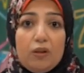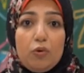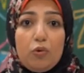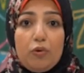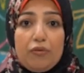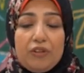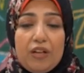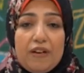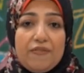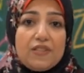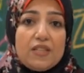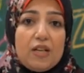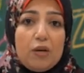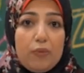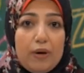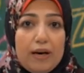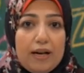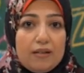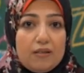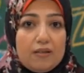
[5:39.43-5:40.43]
وفي نفس
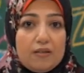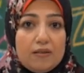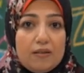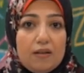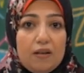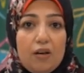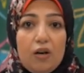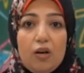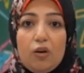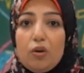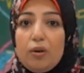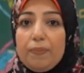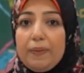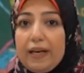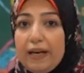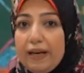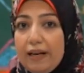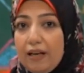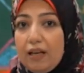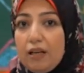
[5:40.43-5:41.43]
الوقت هو
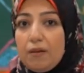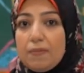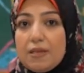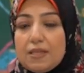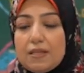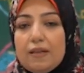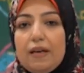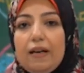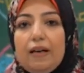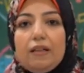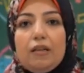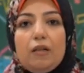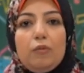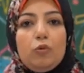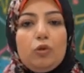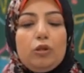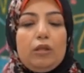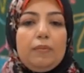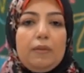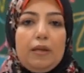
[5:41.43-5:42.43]
بيحقق المصلحة
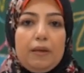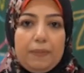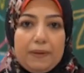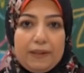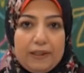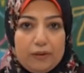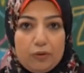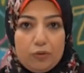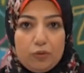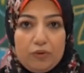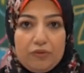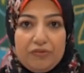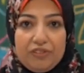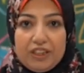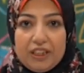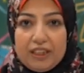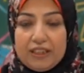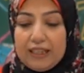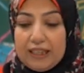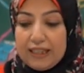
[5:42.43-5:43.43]
للمجتمع بتاعه
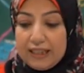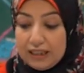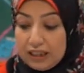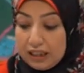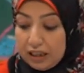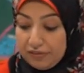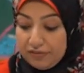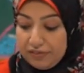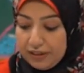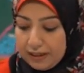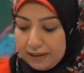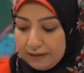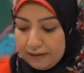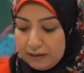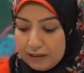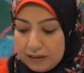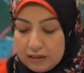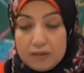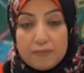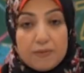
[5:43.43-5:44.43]
فكرة اليد الخفية
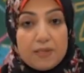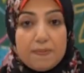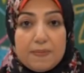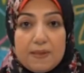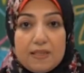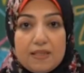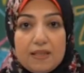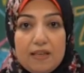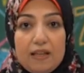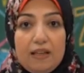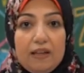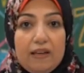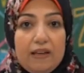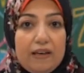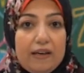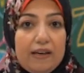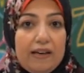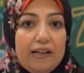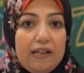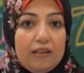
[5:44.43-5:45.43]
عند أدم سميث كان
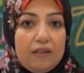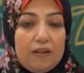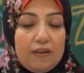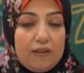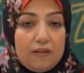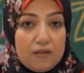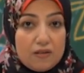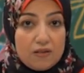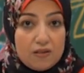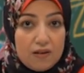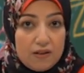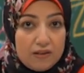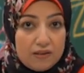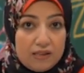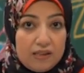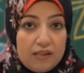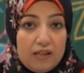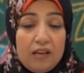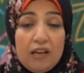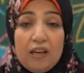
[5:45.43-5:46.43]
ليه عائد اقتصادي